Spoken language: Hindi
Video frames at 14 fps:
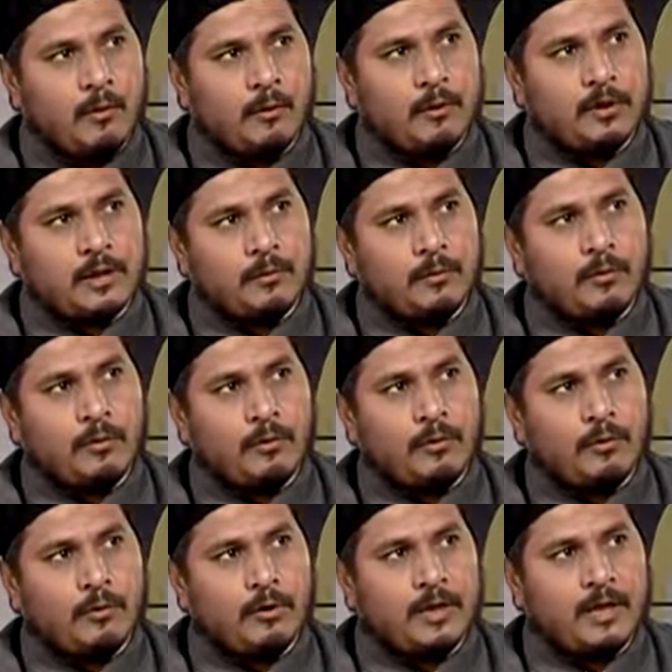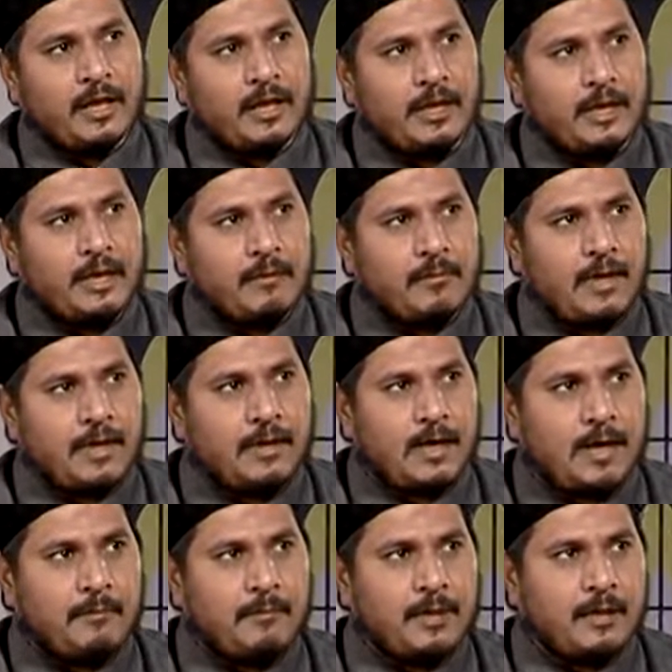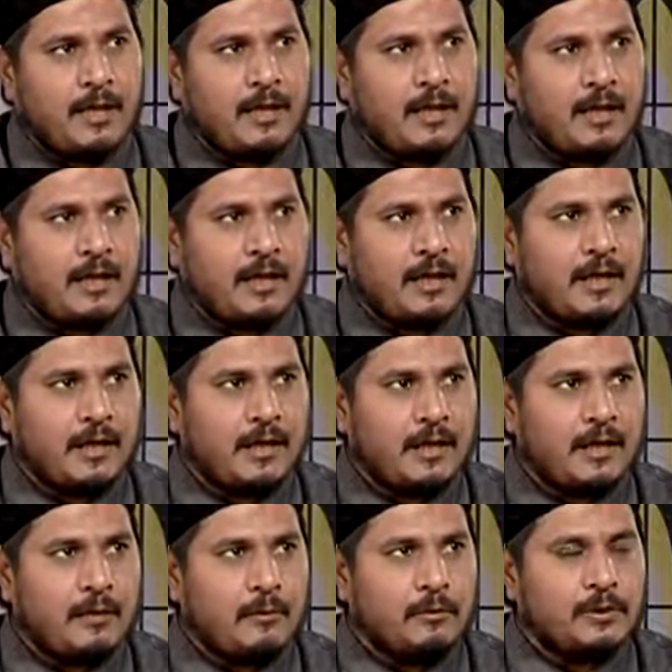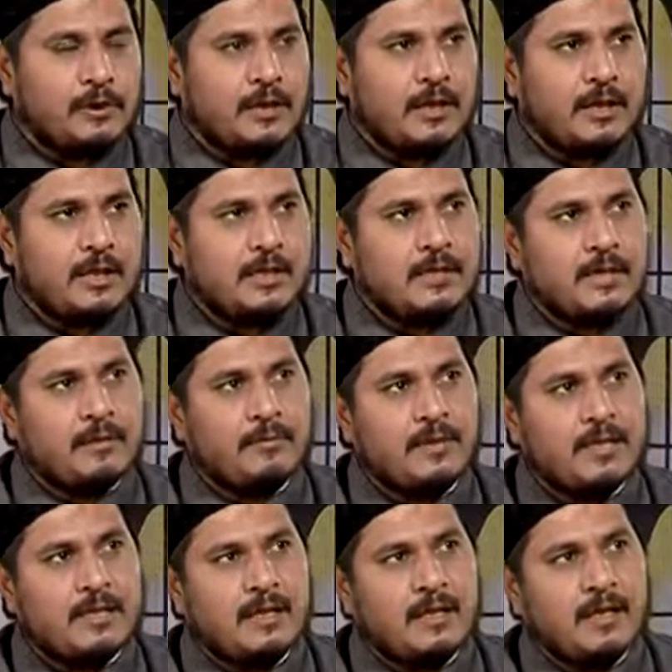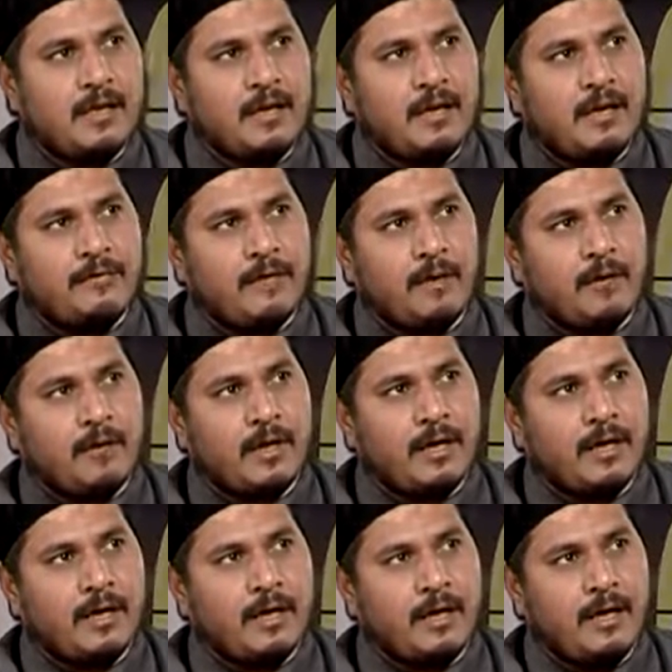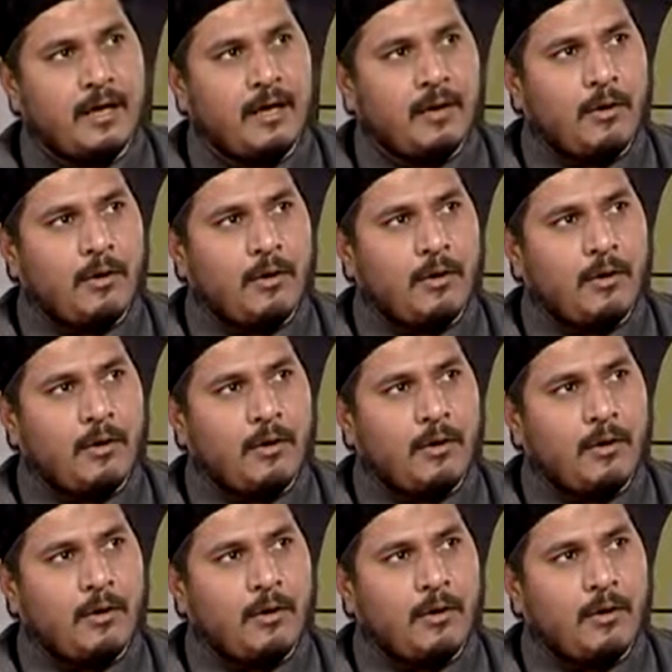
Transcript: उन तमगों को देखने के बाद आप अंदाज़ा करेंगे कि उसकी इज्जत में इसलिए इजाफा हो रहा है